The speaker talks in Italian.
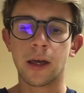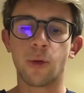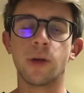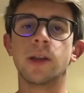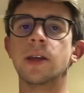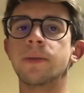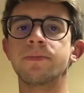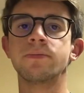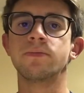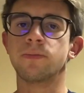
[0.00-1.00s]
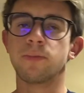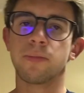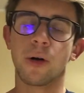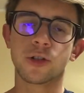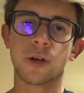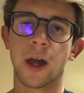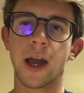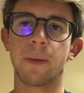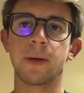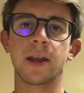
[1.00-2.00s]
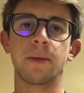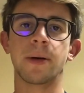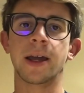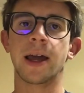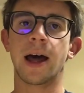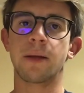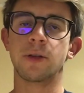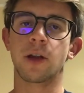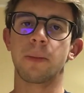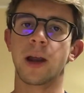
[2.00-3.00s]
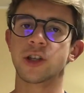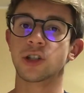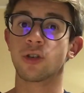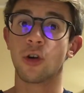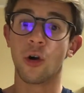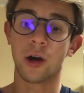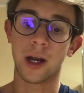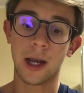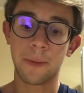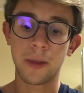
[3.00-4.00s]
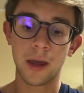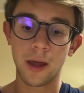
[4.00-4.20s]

quindi posso anche capire perché l'arbitro abbia lasciato correre